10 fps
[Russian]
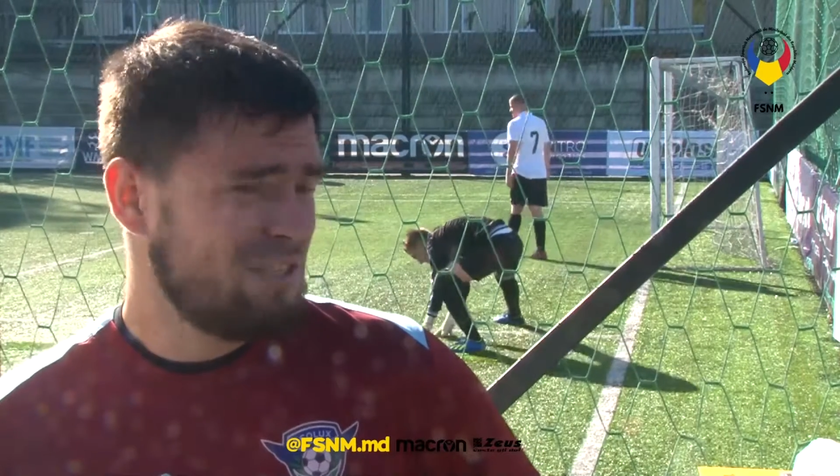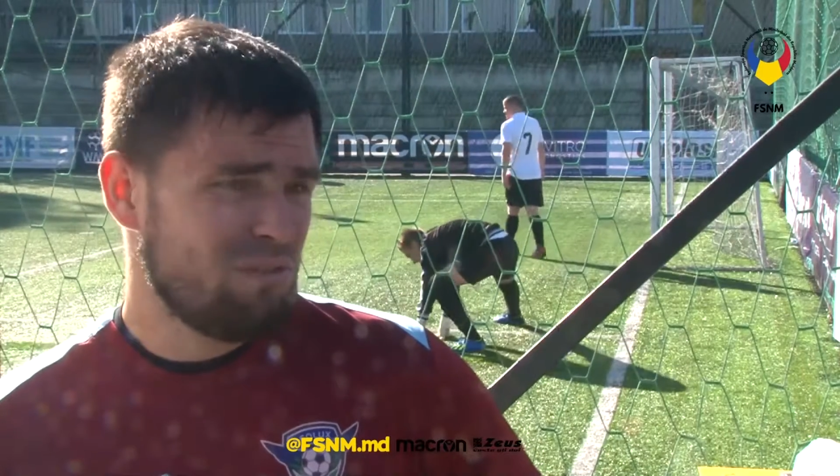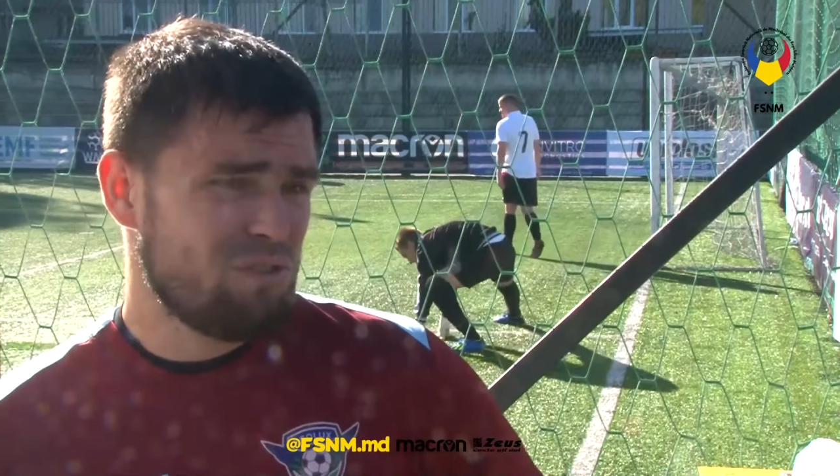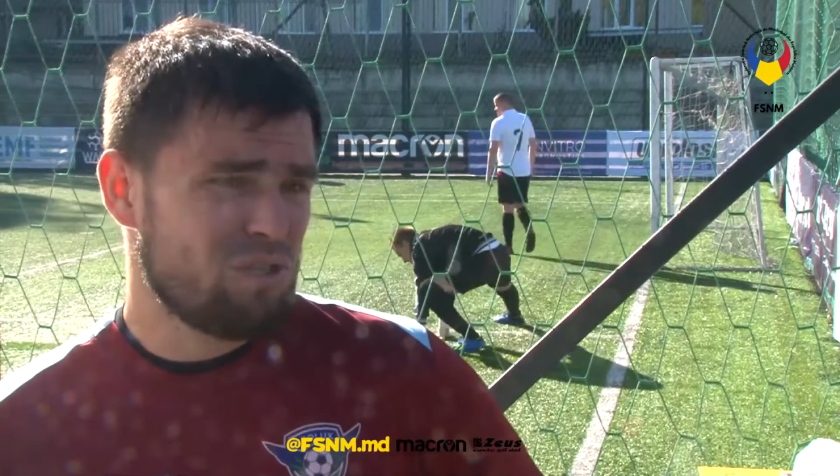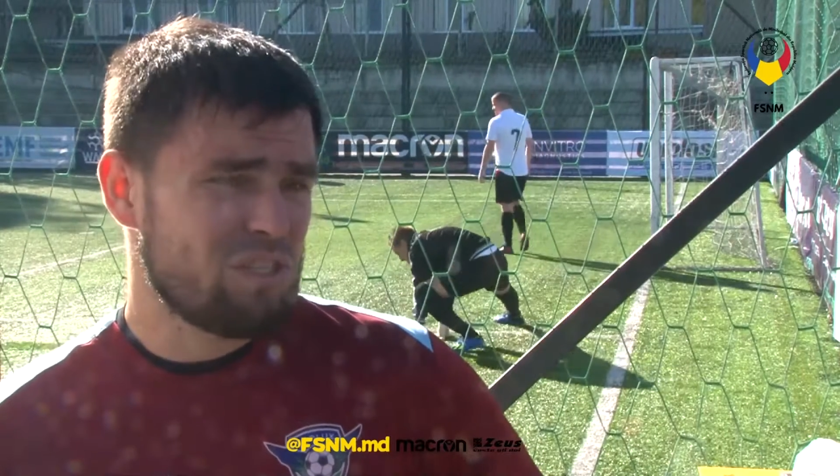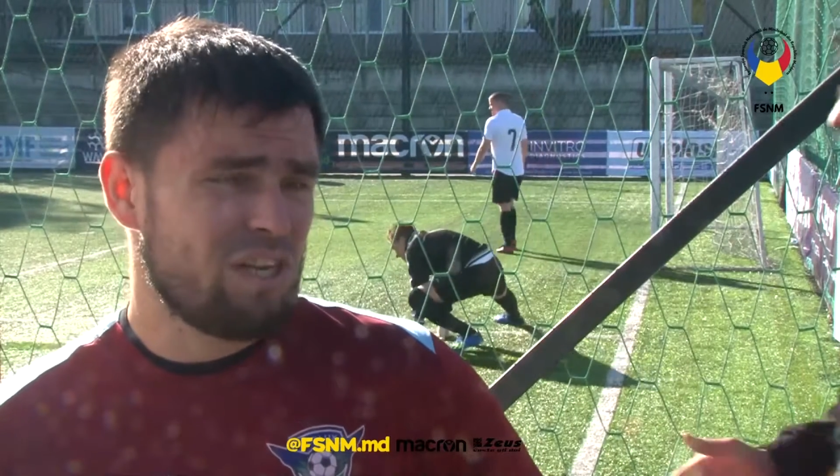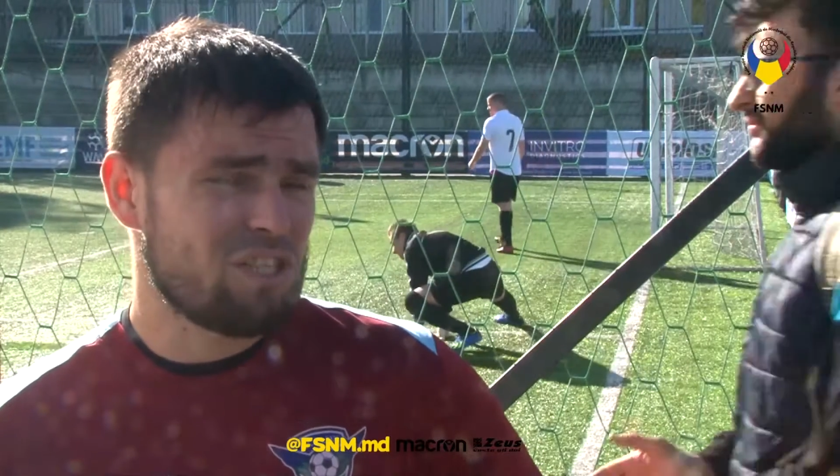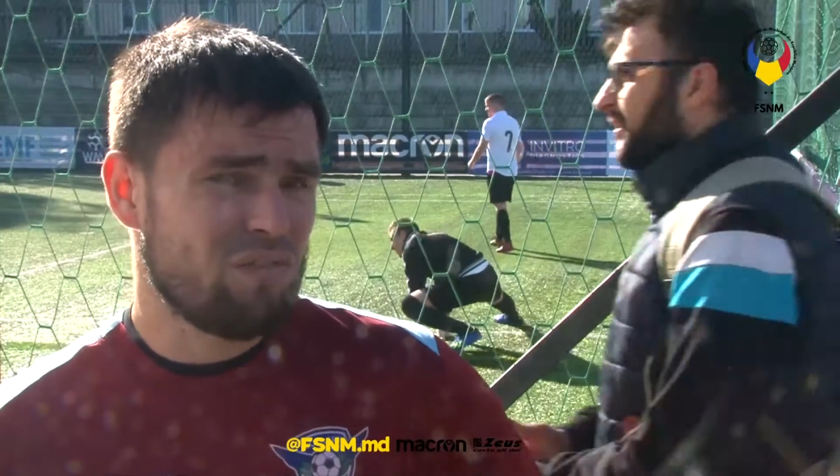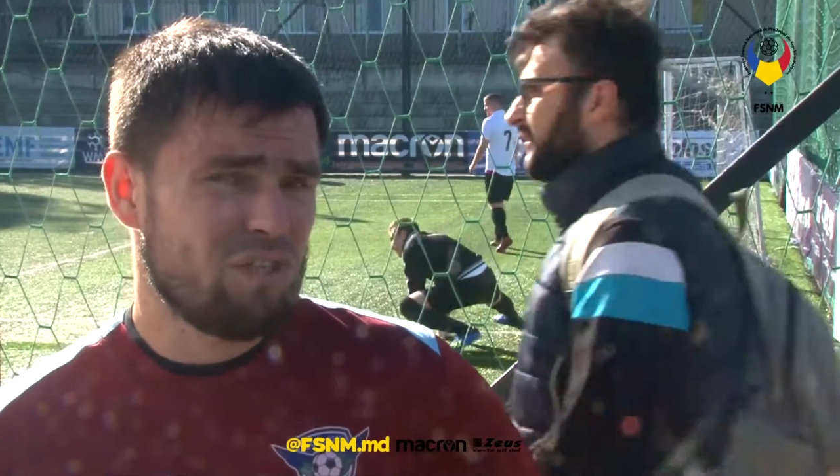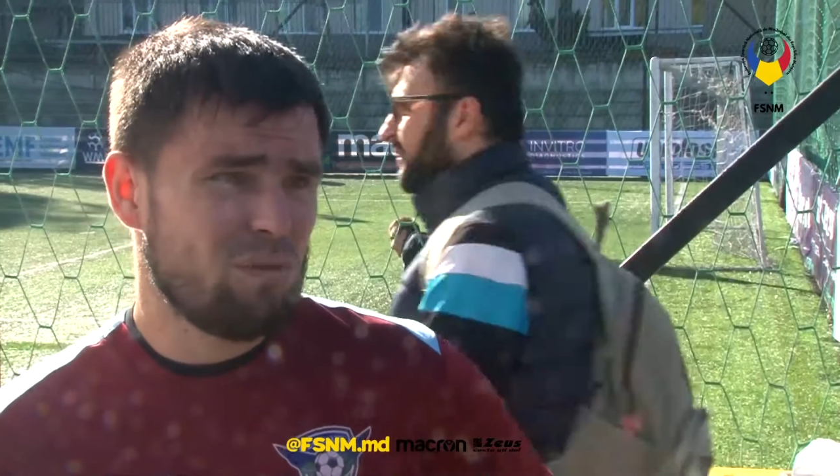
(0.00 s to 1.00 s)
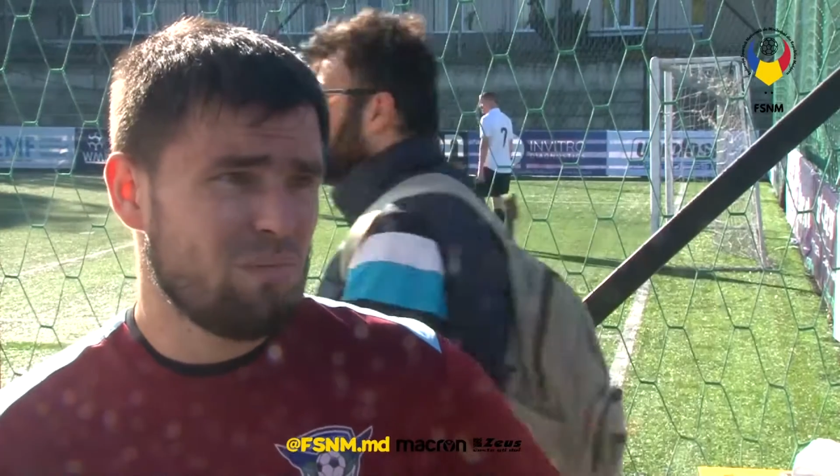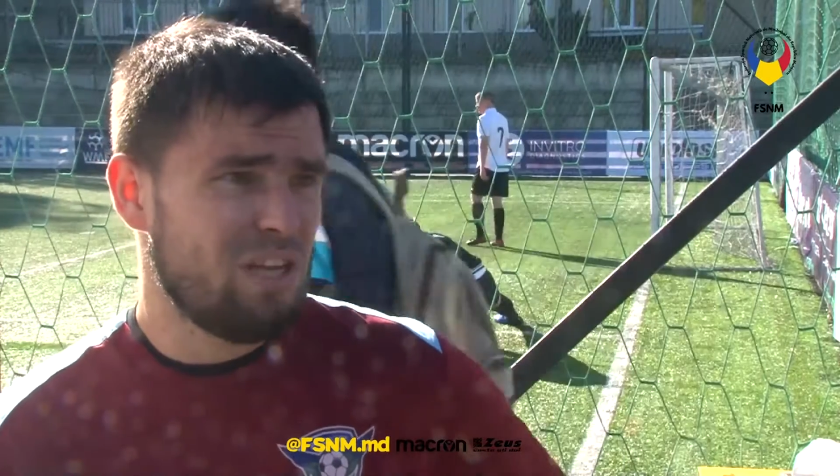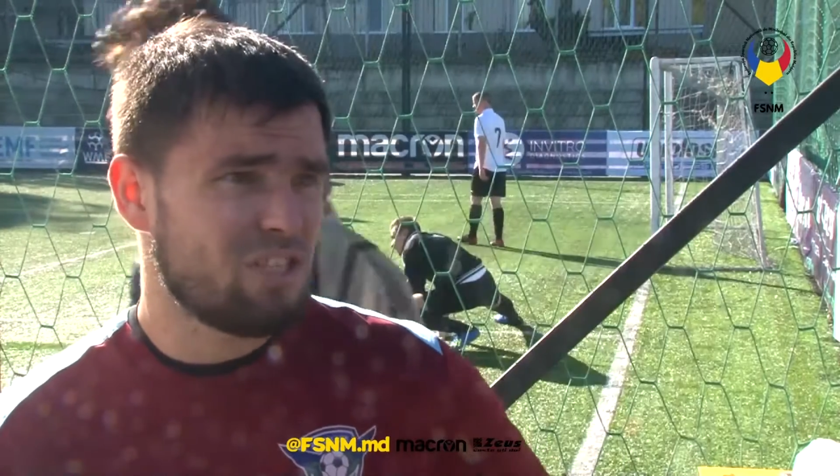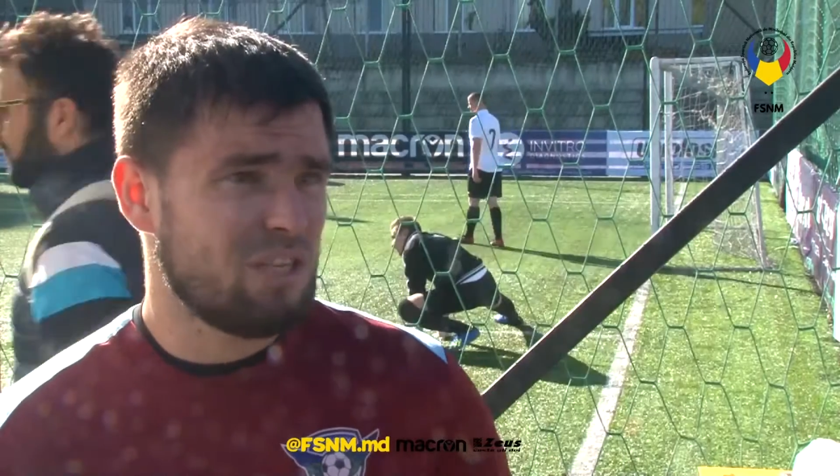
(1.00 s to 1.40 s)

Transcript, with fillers: Но ничего страшного, идем дальше.